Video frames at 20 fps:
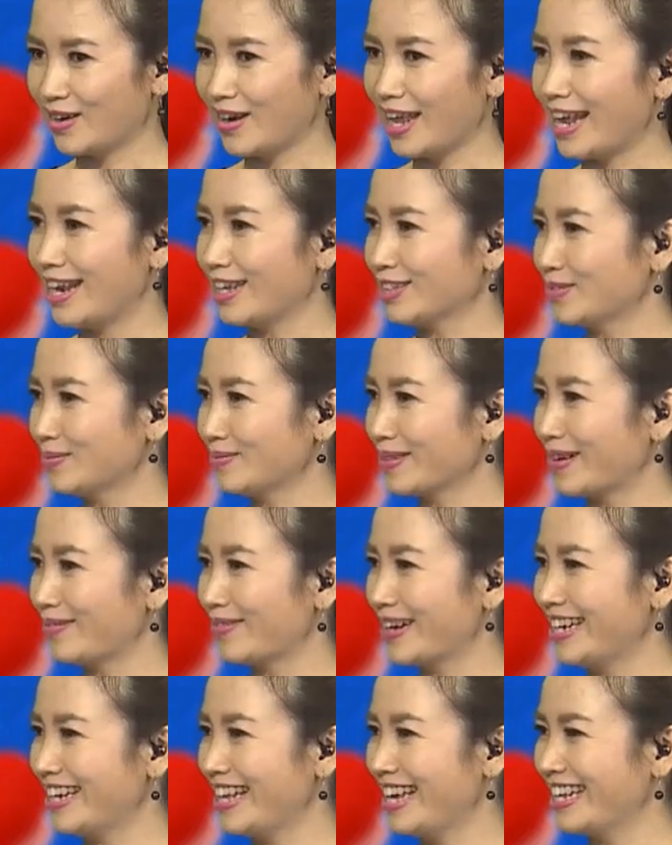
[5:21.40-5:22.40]
có lẽ là chúng ta
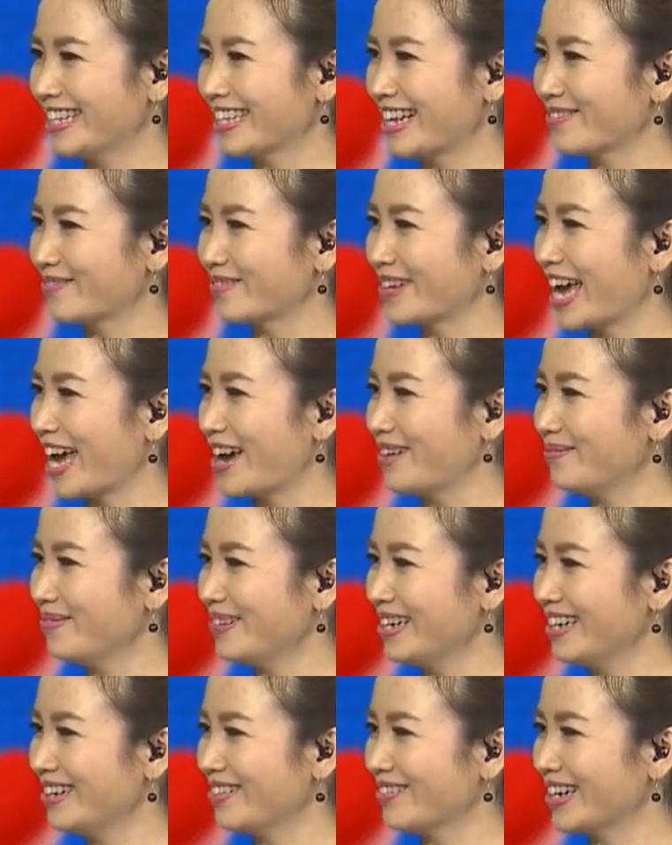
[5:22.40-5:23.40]
phải nên thăm khám
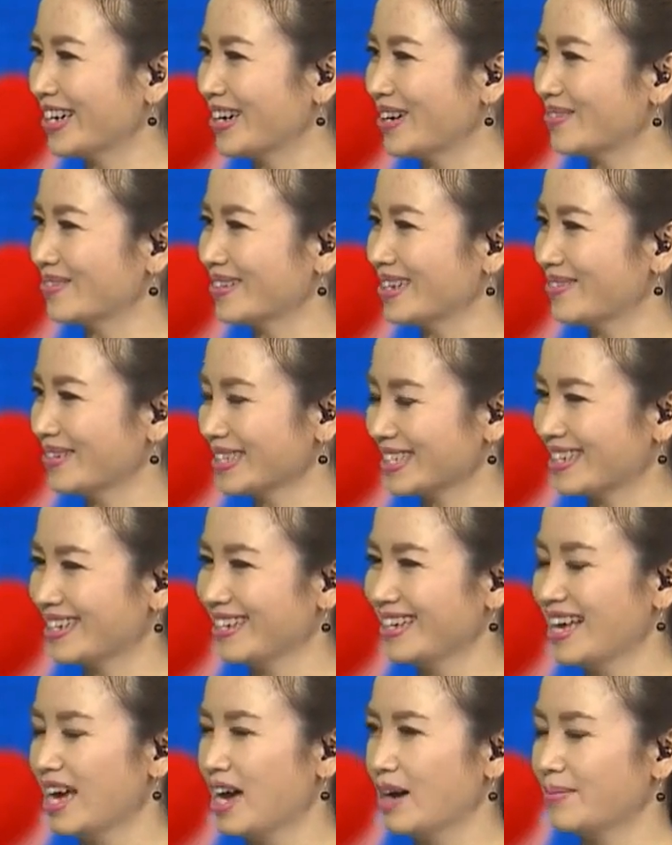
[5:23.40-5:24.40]
ờ, phải không ờ, bác Đúng sĩ?
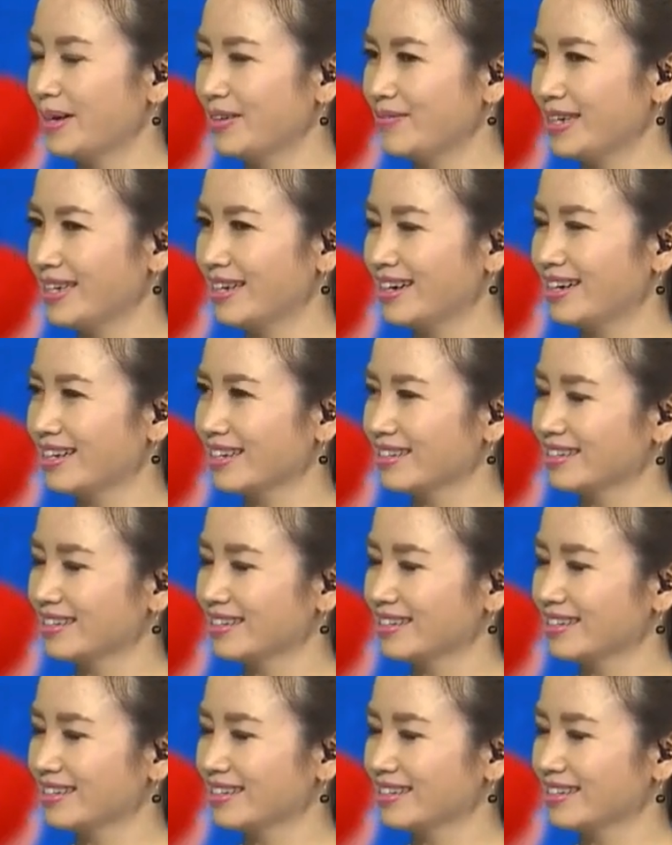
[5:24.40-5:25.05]
Rồi. Bởi vì ờ,